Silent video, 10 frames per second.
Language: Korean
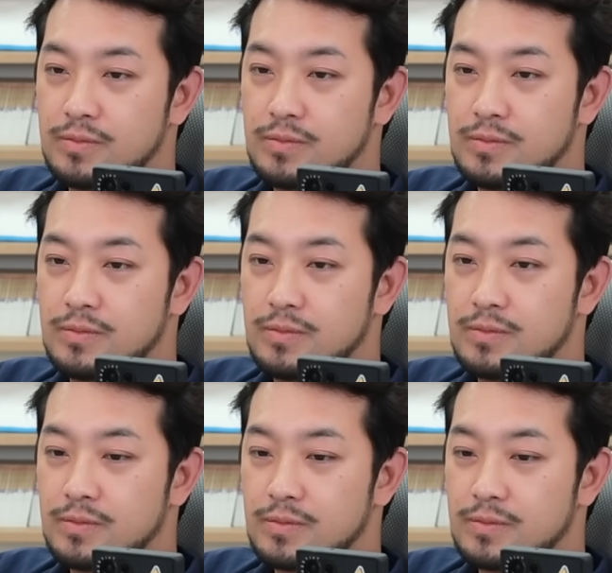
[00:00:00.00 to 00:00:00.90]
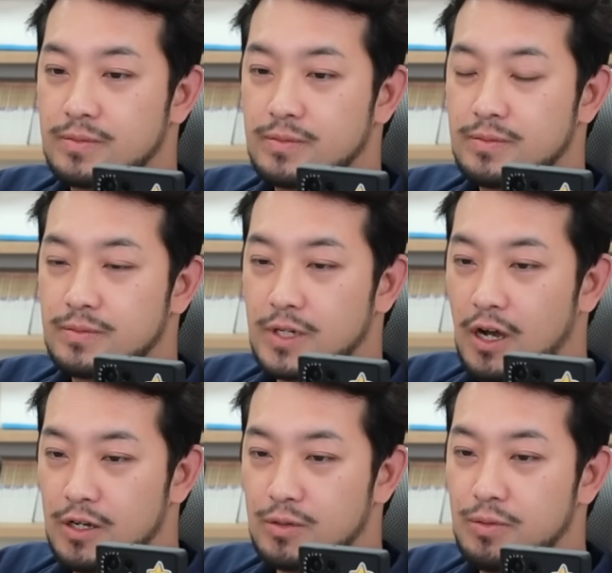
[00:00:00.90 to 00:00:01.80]
예예 예, 알겠습니다. 감사합니다.
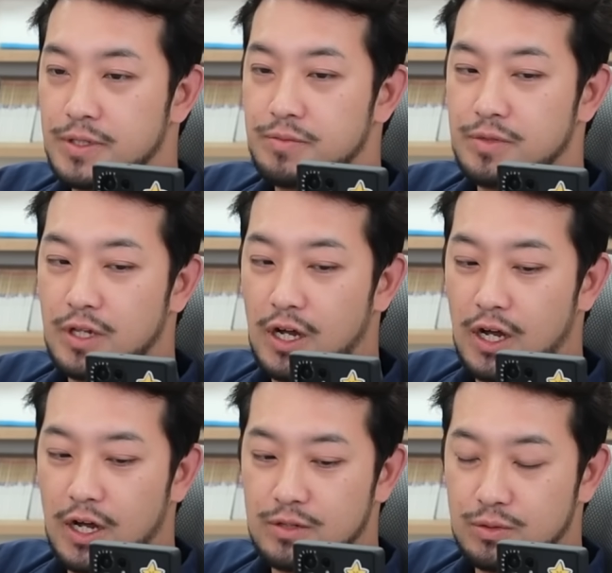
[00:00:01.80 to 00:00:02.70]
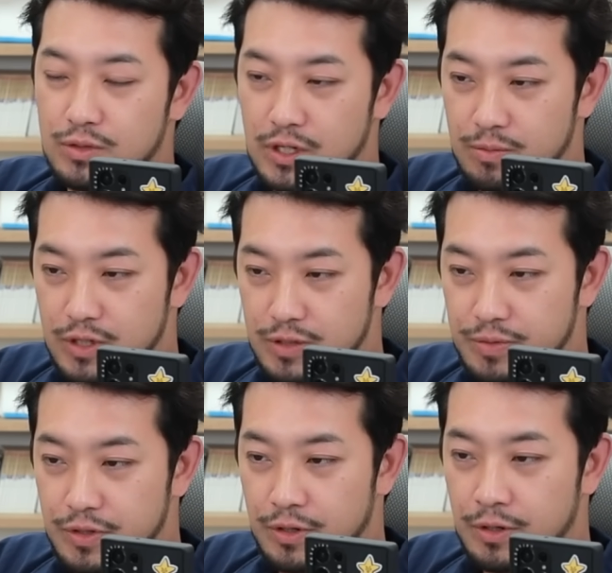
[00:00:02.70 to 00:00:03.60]
아유 고맙습니다. 좋은 시간 예.
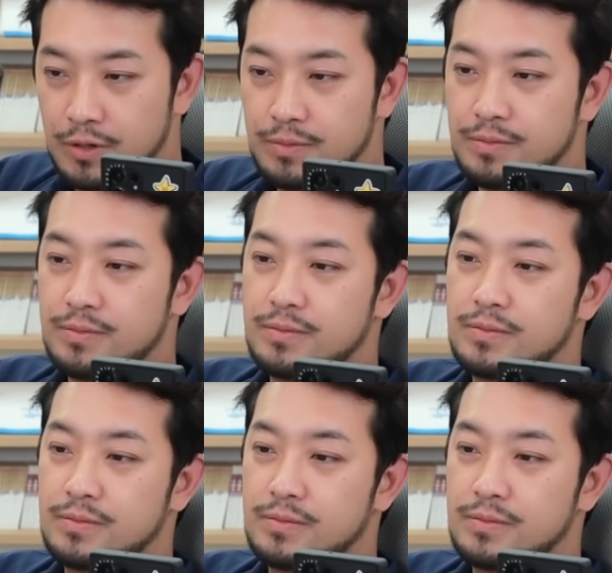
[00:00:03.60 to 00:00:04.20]
보내십시오. 예.